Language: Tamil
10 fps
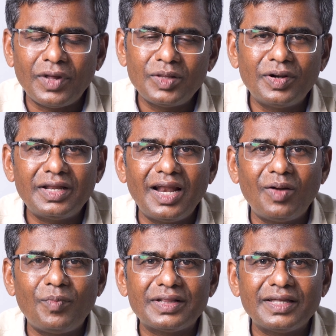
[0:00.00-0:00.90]
அது மட்டும்
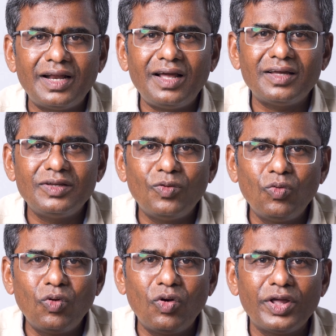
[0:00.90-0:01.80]
இல்லாமல் பார்த்தீங்கன்னா
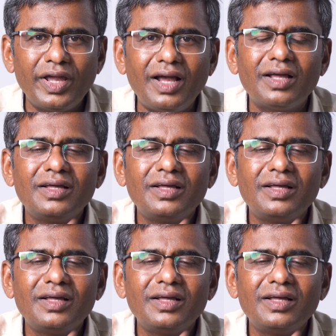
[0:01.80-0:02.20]
உங்களுடைய